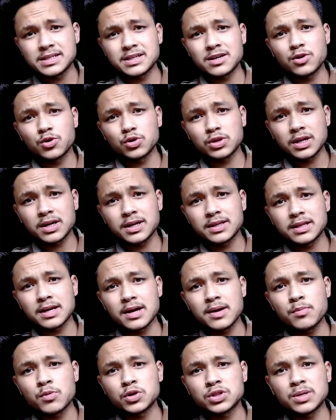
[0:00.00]
में ऐसा होता रहता
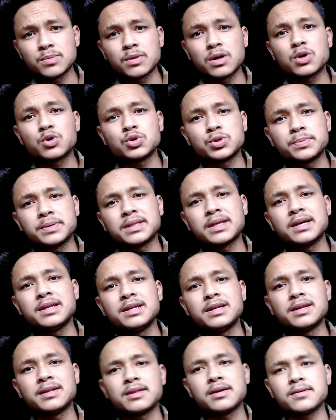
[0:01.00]
है मौसम का कुछ पता
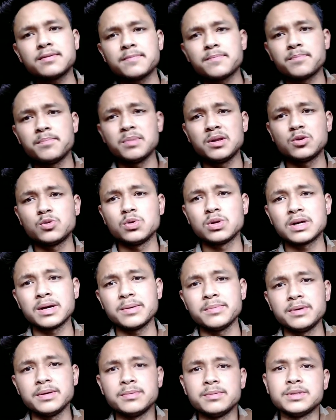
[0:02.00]
नहीं रहता बिल्कुल
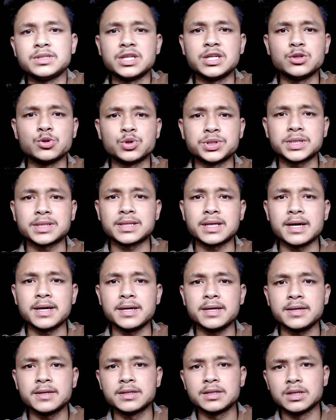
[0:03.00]
कभी भी चेंज हो सकता
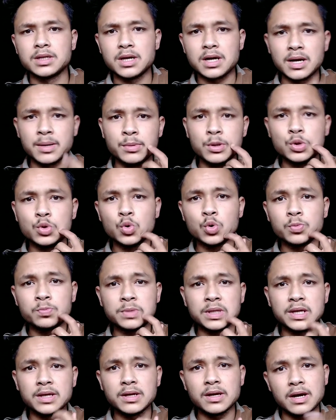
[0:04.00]
है अभी धूप
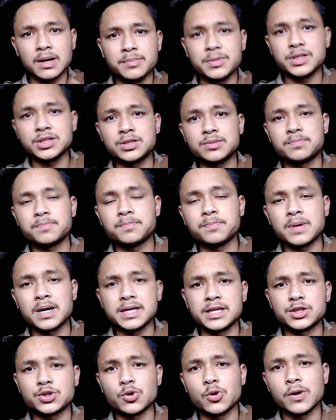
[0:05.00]
थी अभी
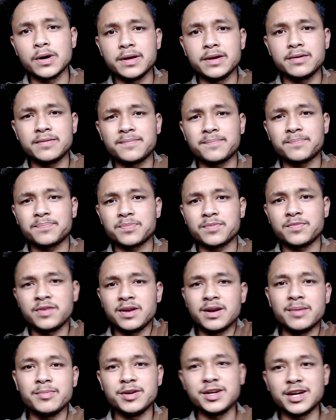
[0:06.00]
बारिश हो गई
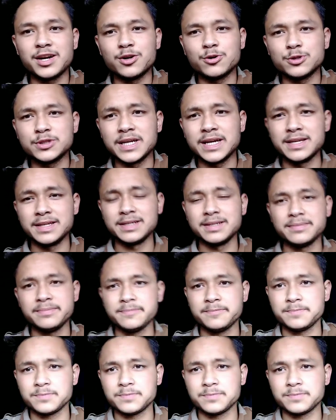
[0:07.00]
फिर अभी ठंड हो जाएगी